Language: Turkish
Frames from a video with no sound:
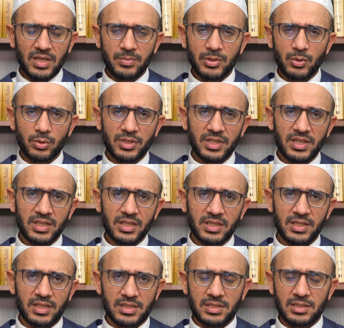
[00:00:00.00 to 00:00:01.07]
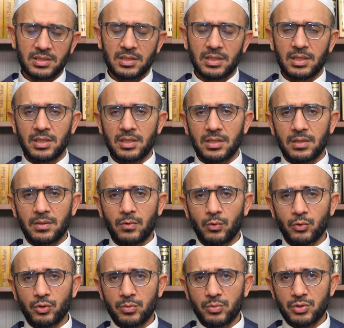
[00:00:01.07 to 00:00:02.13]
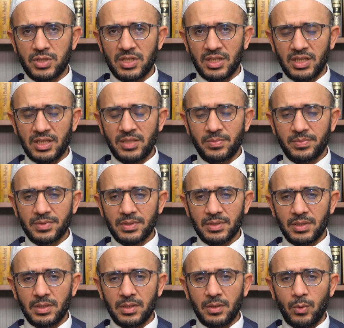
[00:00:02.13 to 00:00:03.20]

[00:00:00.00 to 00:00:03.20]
belli bir noktaya kadar otobüsle gelip